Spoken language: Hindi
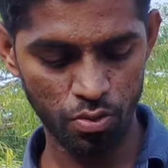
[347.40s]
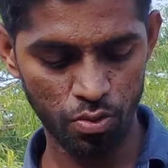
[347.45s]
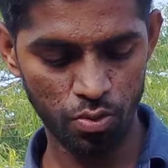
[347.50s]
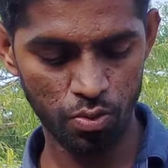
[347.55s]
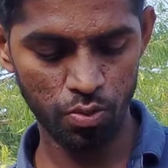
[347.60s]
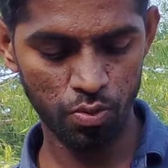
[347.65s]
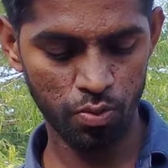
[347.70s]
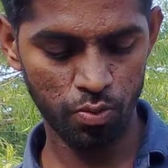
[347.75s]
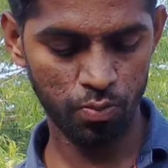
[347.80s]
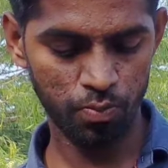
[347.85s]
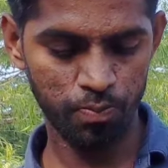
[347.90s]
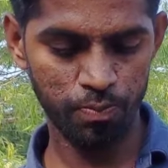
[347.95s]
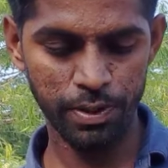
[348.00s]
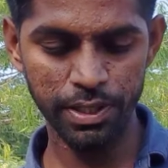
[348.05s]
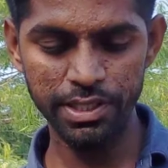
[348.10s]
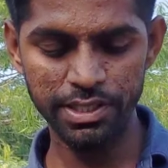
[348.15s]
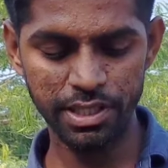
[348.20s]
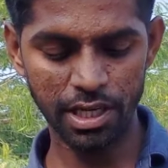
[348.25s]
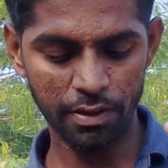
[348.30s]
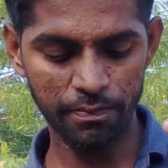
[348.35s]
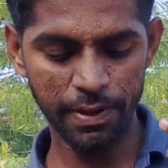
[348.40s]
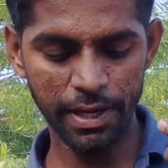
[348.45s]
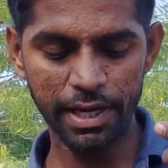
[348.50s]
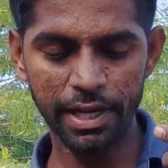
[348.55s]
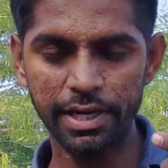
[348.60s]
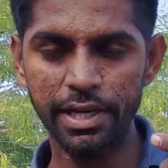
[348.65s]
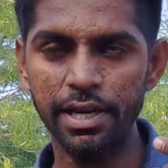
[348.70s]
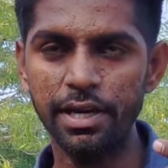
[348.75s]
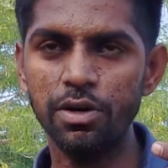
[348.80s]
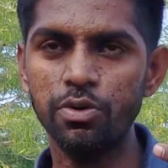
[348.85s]
तो प्लीज़ कृपया
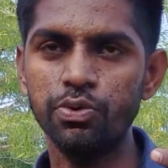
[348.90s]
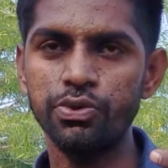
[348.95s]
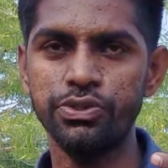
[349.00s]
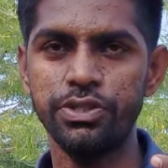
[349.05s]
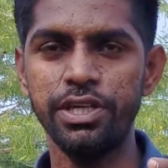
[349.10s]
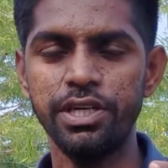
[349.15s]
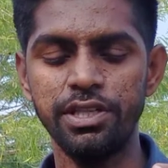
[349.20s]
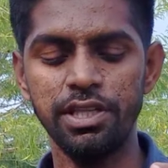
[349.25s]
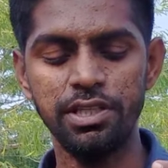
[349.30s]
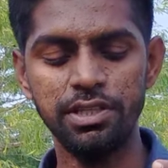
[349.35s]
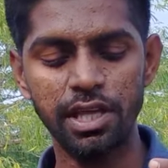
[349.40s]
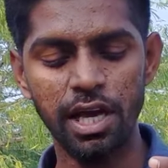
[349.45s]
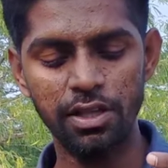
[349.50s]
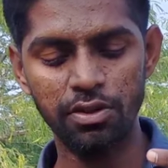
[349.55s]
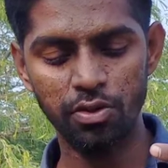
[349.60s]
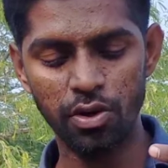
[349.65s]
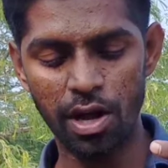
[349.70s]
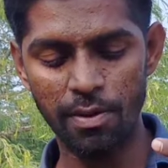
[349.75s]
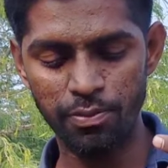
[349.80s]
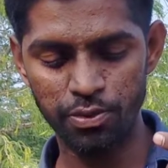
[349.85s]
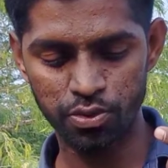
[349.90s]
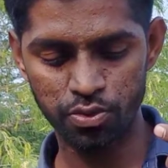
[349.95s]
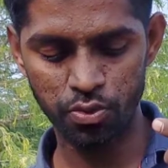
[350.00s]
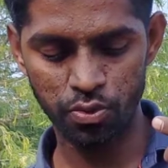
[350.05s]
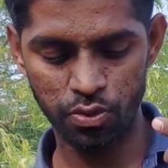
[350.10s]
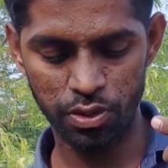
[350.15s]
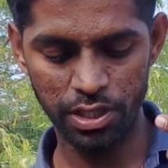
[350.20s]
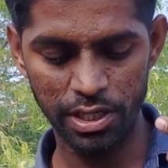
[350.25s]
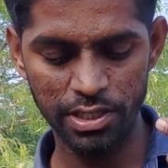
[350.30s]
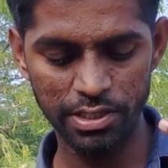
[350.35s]
करके अगर कोई स्नैक दिखता है तो आप
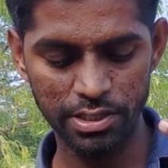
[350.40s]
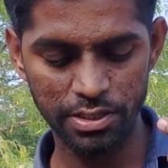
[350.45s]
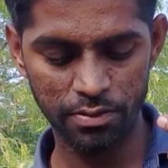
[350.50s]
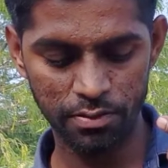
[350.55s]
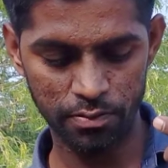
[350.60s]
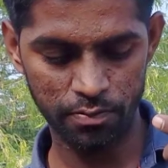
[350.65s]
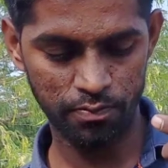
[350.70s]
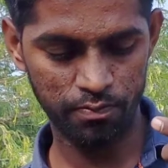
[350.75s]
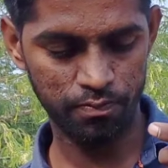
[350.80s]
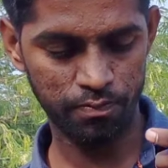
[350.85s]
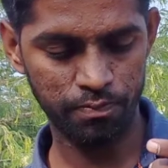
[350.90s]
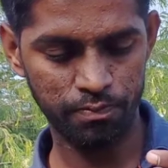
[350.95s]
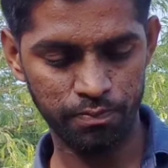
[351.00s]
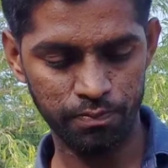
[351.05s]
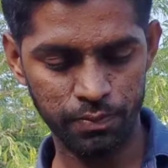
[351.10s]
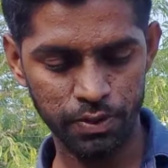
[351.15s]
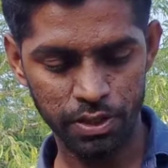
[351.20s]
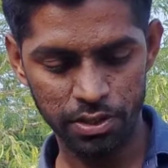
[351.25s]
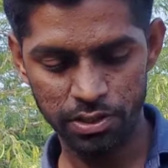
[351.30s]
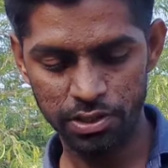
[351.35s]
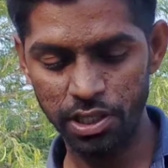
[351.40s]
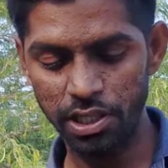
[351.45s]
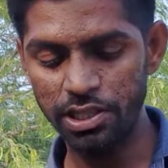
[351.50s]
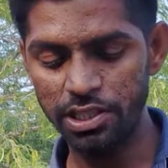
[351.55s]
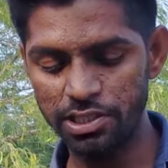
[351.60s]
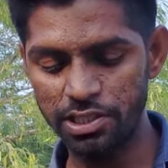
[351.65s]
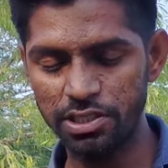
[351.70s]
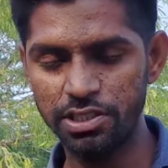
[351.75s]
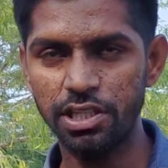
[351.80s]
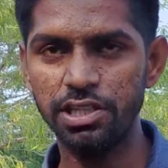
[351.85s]
उसको रिलीज
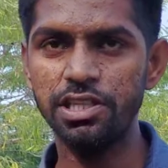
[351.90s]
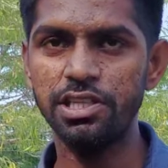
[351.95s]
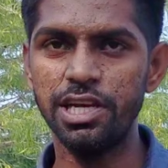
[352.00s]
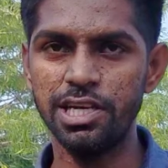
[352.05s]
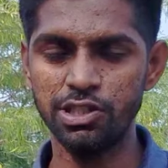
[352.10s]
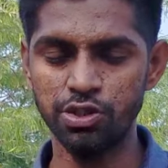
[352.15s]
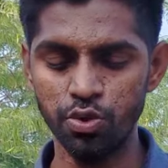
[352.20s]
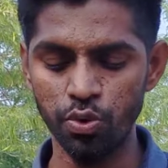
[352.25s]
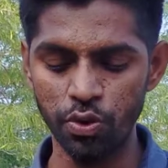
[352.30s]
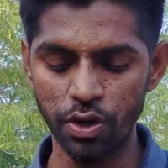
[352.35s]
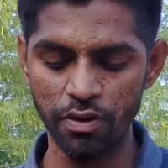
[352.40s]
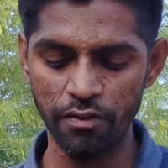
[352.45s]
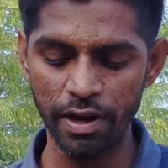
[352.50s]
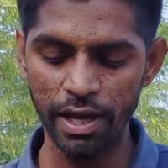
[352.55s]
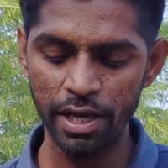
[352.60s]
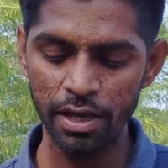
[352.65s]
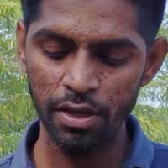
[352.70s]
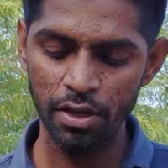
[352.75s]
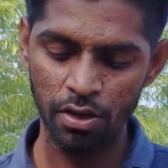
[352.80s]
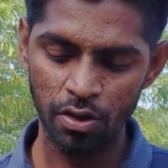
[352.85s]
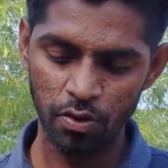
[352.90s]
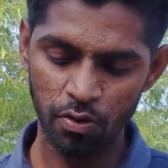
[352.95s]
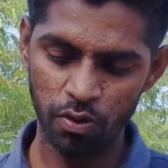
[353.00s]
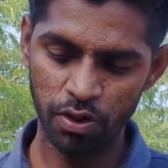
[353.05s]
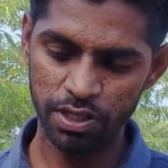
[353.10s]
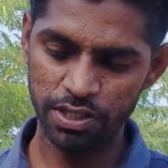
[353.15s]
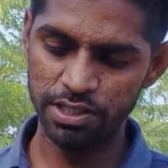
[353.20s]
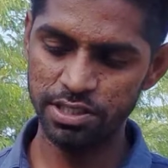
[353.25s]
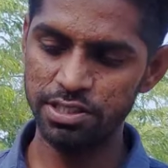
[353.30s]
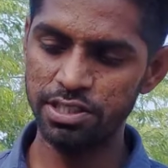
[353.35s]
जल्दी से जल्दी रेस्क्यू करवाएँ
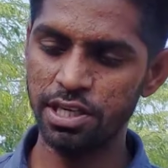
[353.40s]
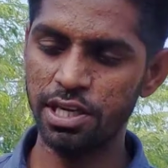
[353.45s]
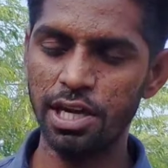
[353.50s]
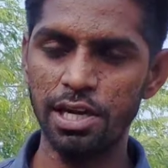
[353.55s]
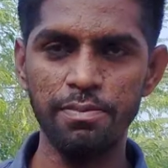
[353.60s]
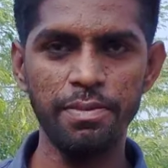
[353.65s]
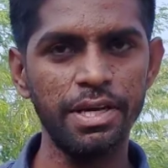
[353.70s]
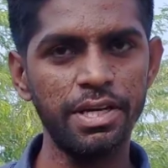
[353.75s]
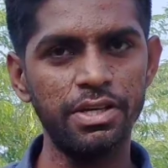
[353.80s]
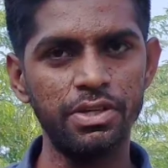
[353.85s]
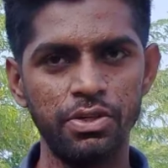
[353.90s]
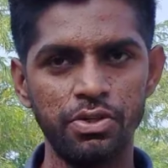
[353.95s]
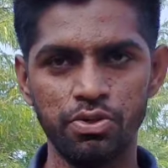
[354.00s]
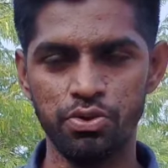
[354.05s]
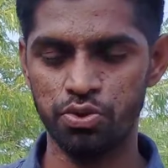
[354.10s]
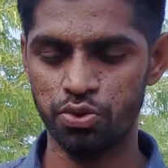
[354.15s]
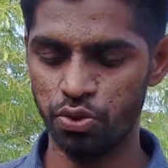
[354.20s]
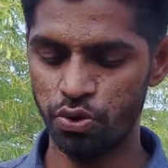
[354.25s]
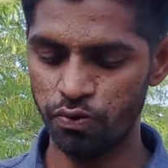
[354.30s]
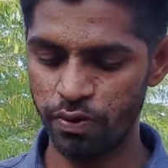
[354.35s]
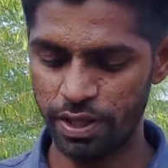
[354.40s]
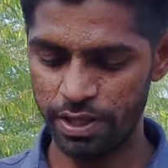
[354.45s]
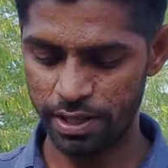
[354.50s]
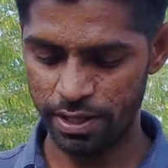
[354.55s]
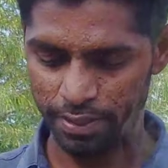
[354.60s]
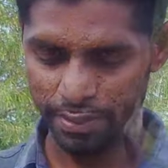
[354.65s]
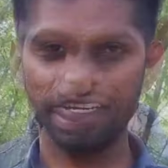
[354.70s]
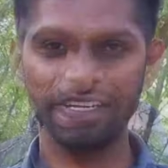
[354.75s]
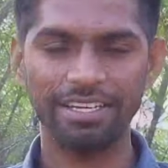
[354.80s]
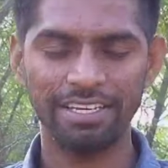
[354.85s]
और किसी जंगल में छुड़वा
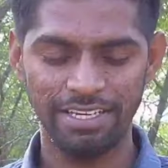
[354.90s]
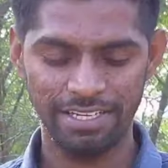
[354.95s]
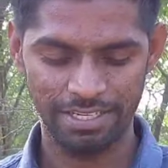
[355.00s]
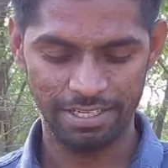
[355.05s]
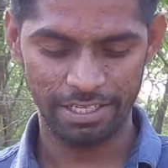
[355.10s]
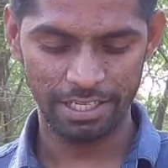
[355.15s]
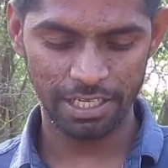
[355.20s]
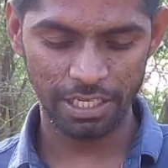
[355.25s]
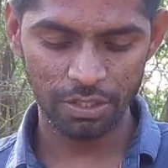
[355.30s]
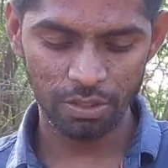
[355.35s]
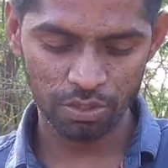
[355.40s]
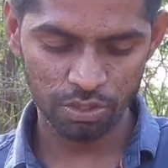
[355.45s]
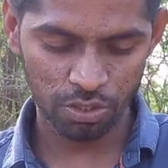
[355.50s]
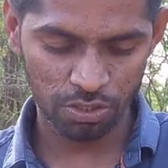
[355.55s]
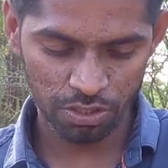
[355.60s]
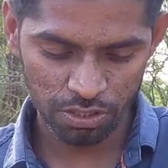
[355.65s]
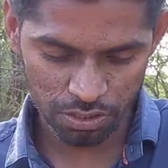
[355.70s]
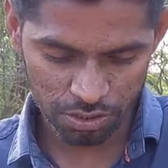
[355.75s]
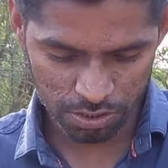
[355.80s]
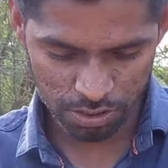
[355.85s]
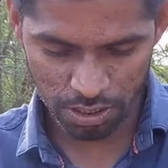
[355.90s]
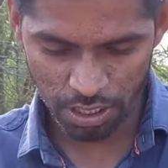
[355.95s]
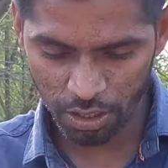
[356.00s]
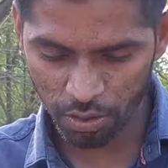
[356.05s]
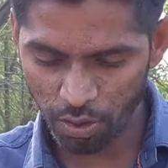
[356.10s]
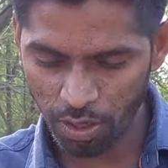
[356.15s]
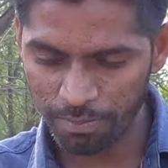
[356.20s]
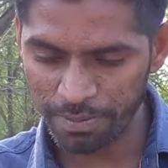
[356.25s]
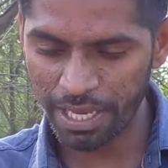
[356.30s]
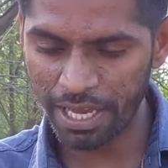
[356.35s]
दें ठीक है दोस्तों तो इस
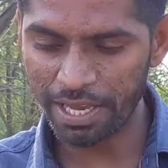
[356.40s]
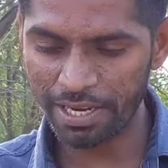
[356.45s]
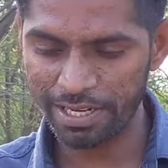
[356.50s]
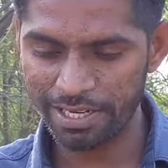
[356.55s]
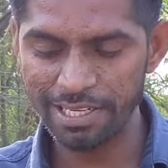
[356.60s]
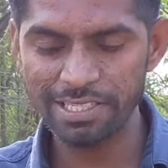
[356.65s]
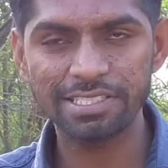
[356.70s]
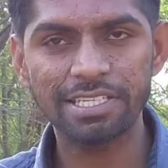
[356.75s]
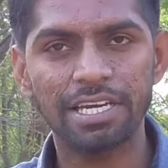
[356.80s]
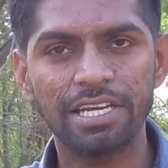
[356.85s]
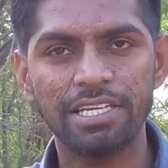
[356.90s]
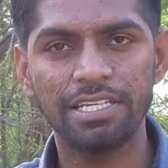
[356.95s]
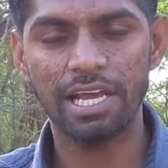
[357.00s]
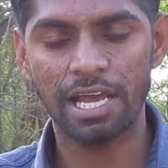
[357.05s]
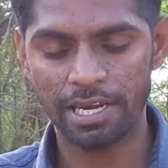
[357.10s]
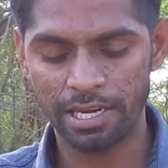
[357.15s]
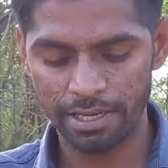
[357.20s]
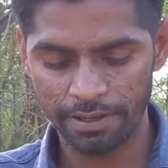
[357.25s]
स्नैक को हम यहाँ रिलीज़ करने जा